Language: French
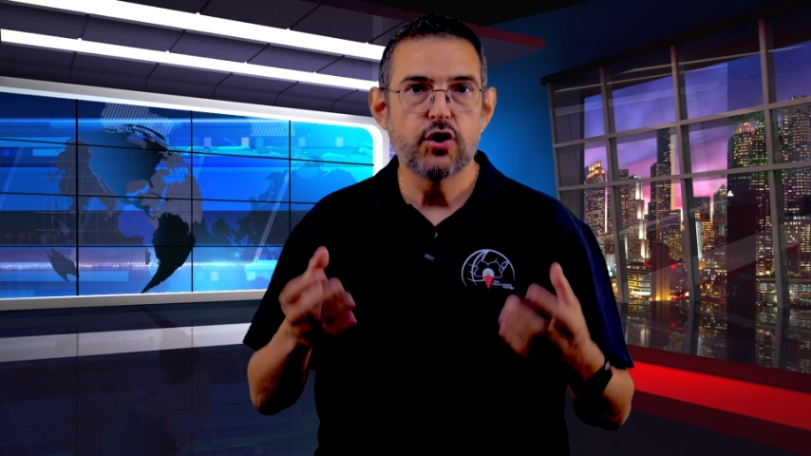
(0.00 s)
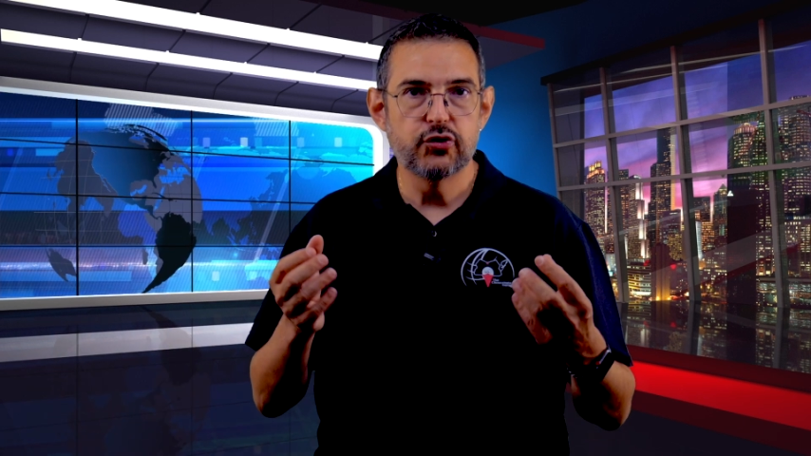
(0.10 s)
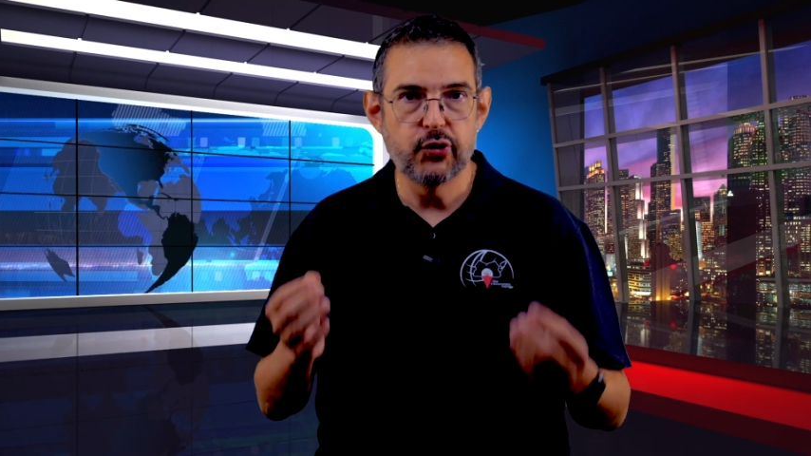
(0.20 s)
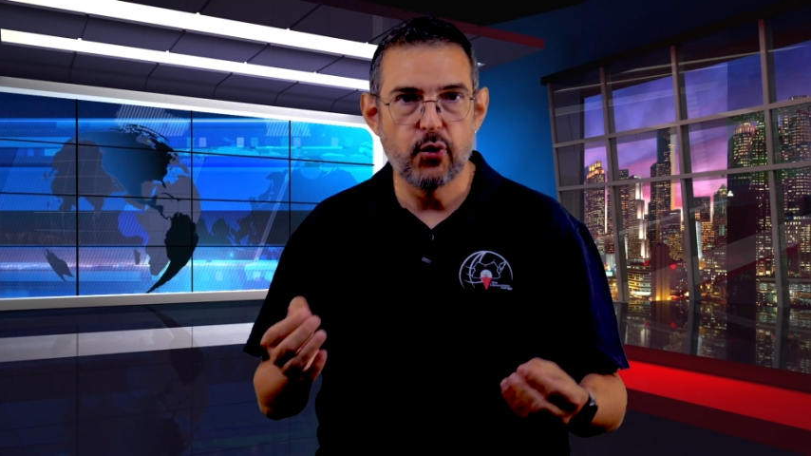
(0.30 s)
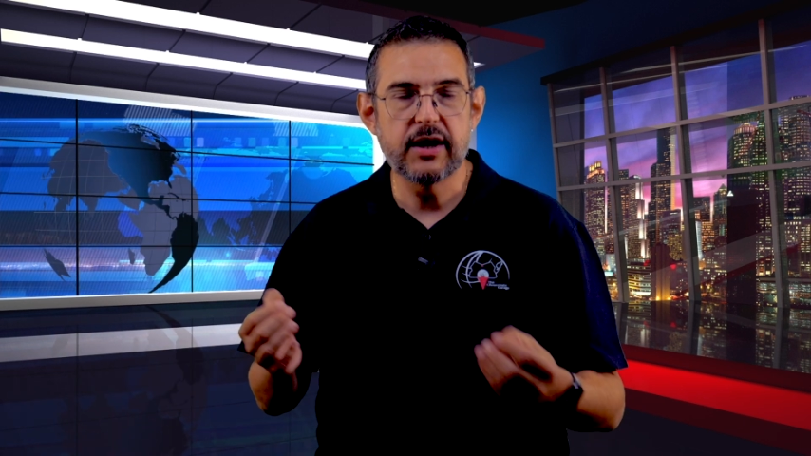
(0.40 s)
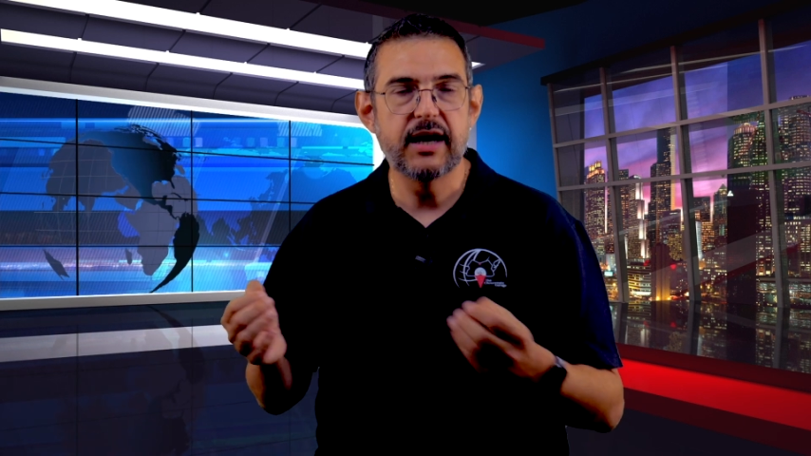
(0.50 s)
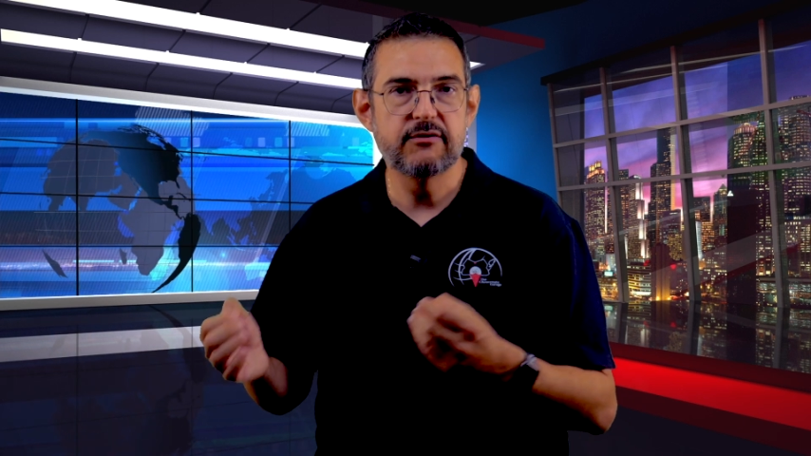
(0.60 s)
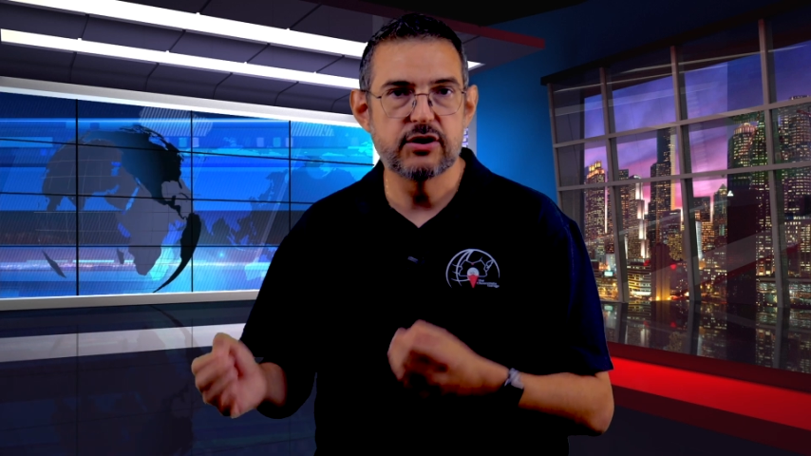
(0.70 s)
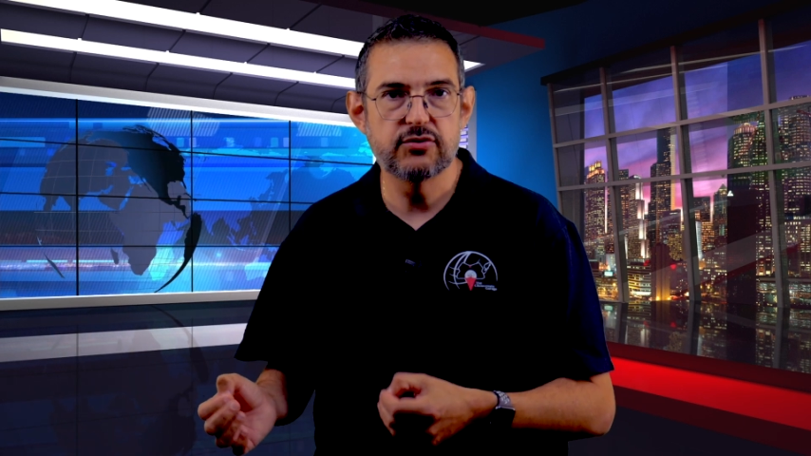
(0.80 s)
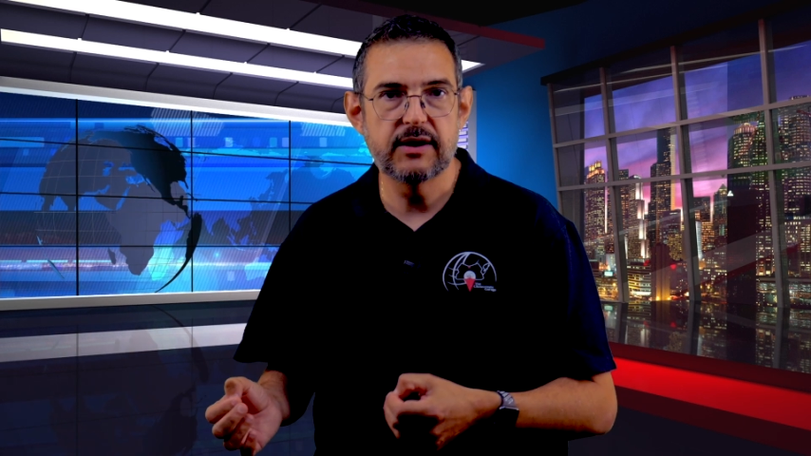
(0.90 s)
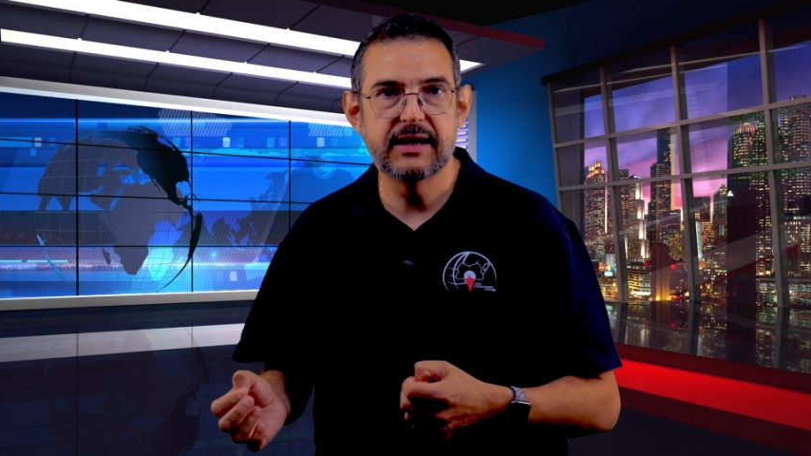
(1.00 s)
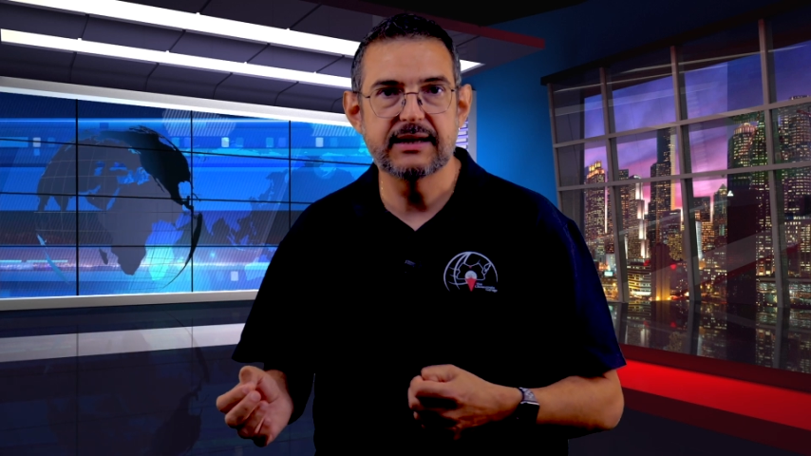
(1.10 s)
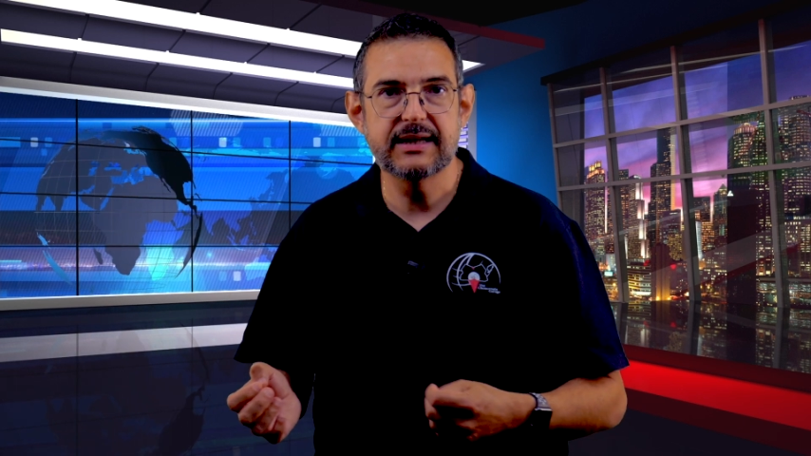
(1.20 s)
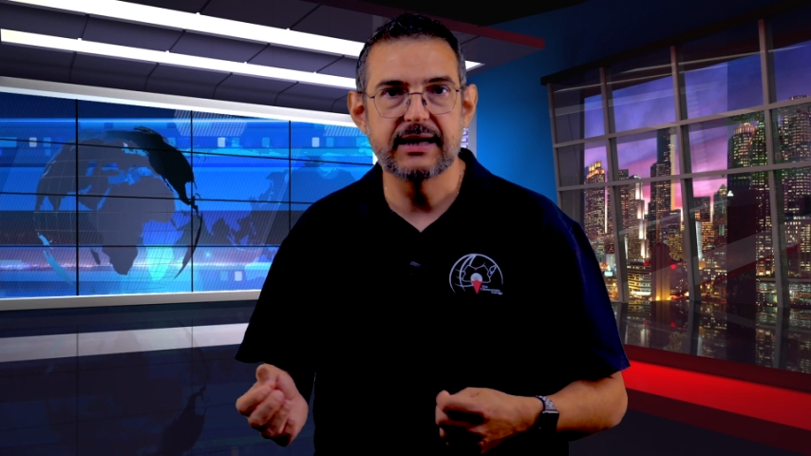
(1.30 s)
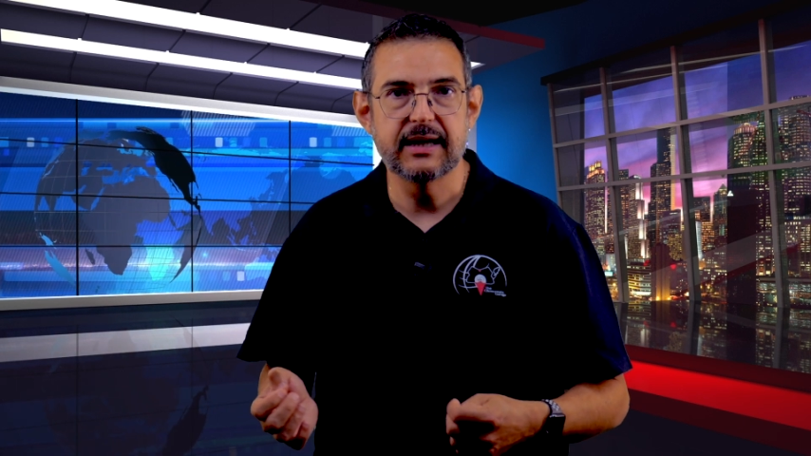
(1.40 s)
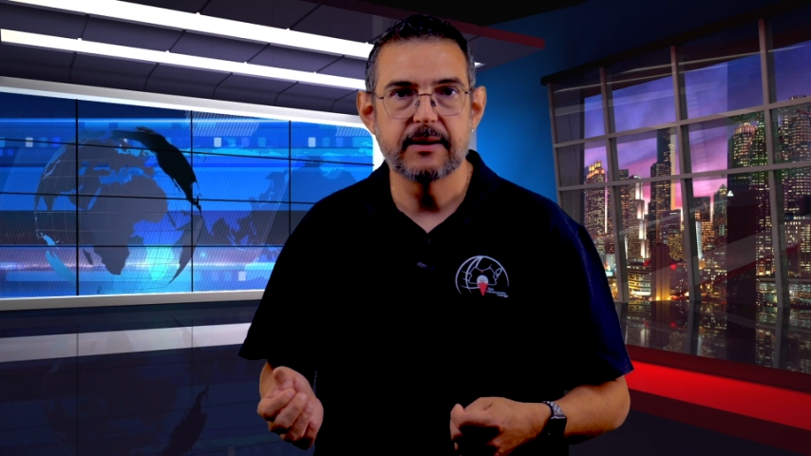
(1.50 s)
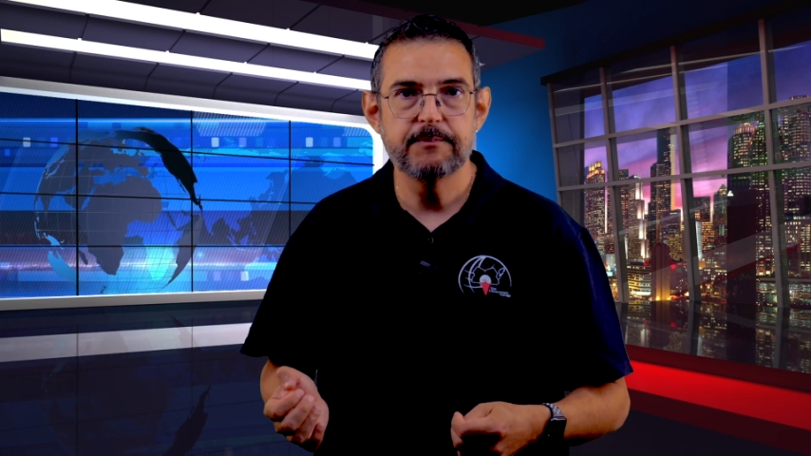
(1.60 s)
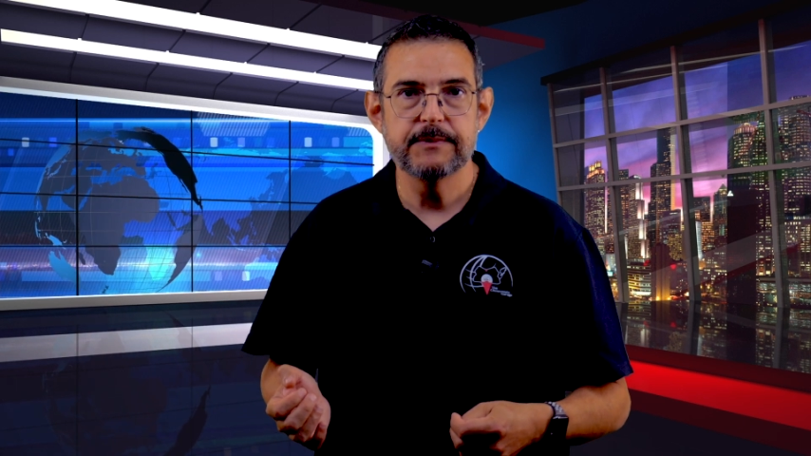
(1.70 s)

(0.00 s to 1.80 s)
donc à la voiture électrique.